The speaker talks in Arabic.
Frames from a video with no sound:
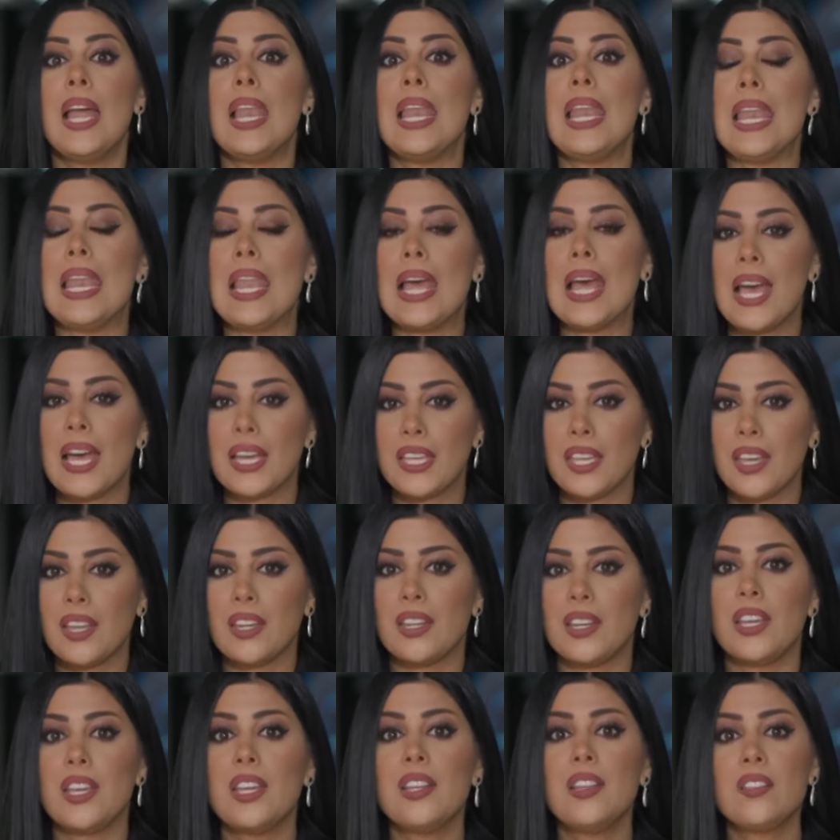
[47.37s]
لكن
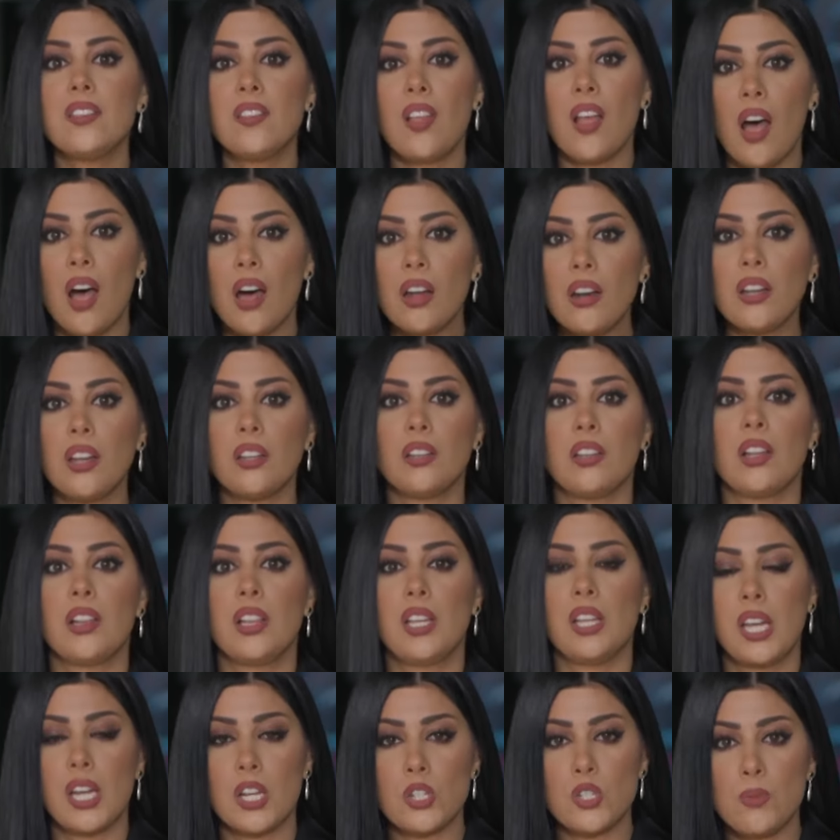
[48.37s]
إن تعرضت
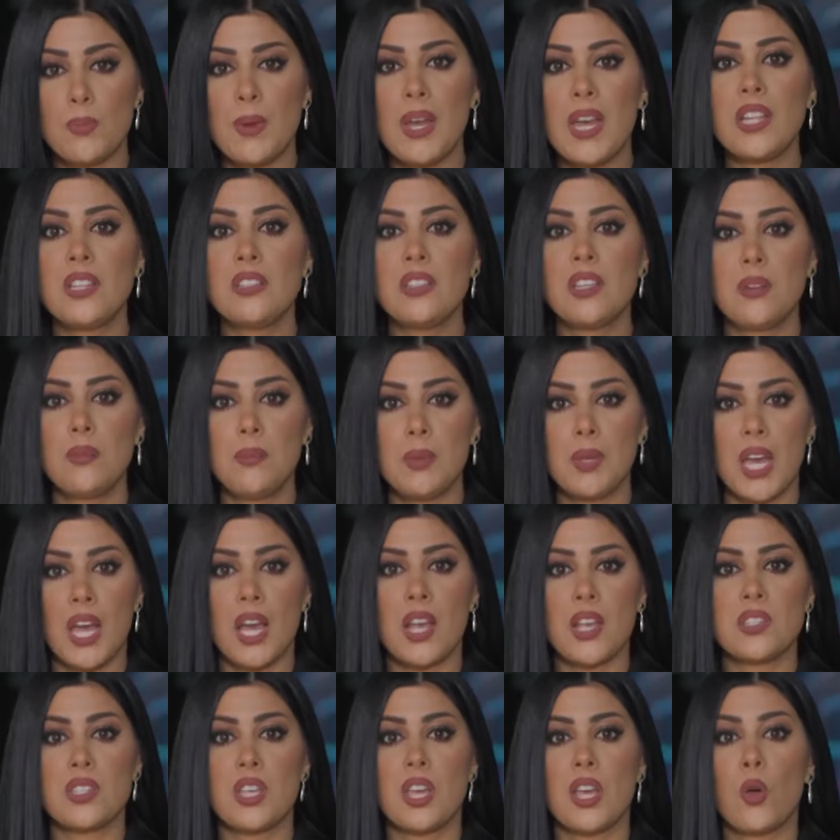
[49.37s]
لهجمات
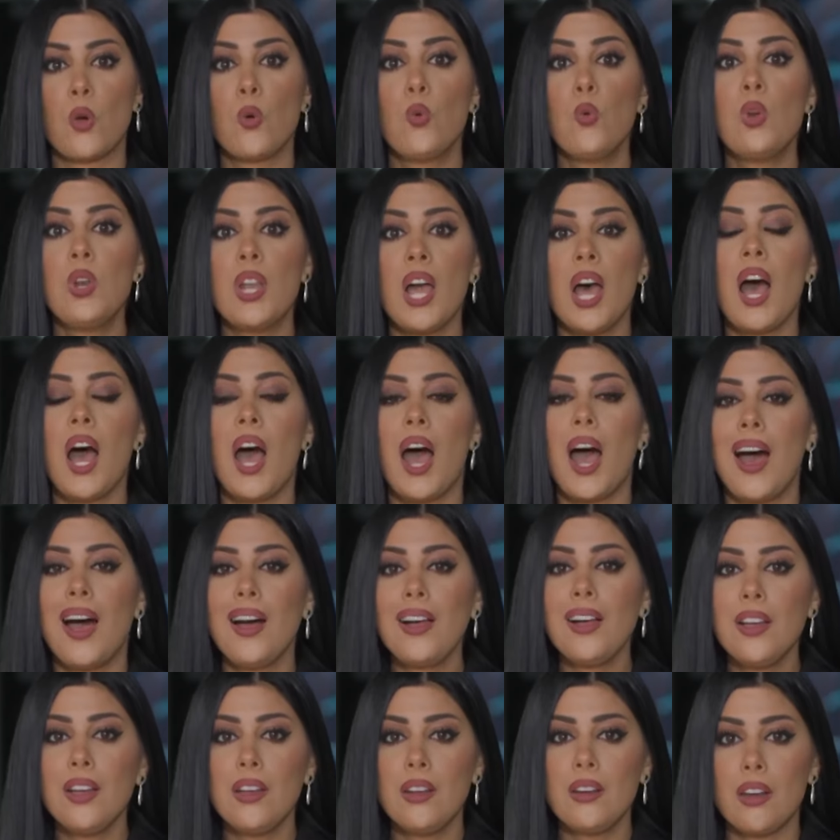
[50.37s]
بها سيكون لها
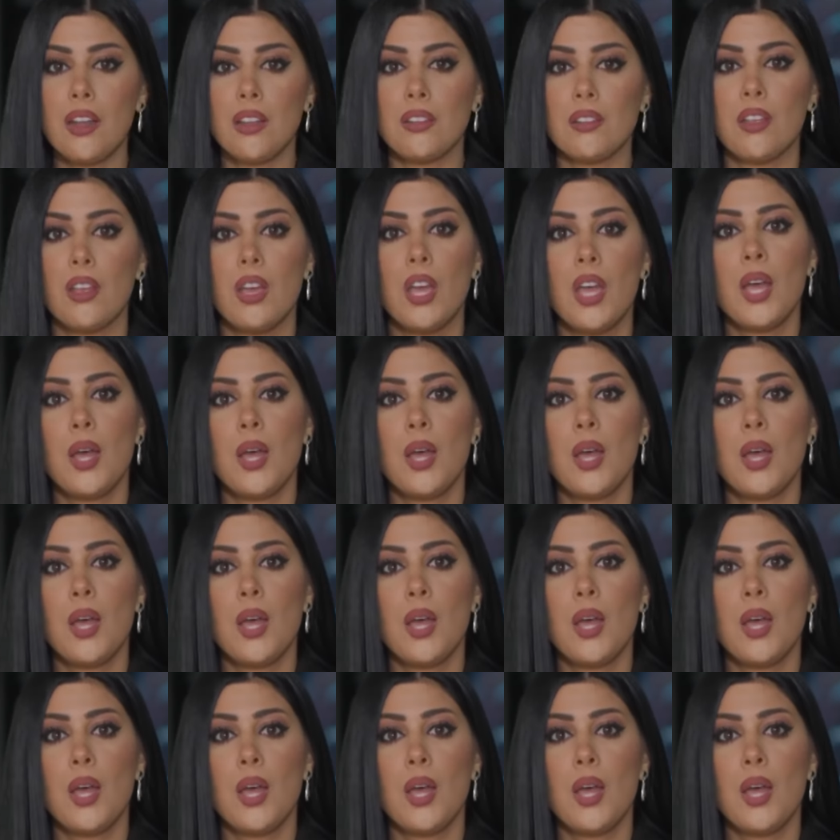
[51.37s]
حق الرد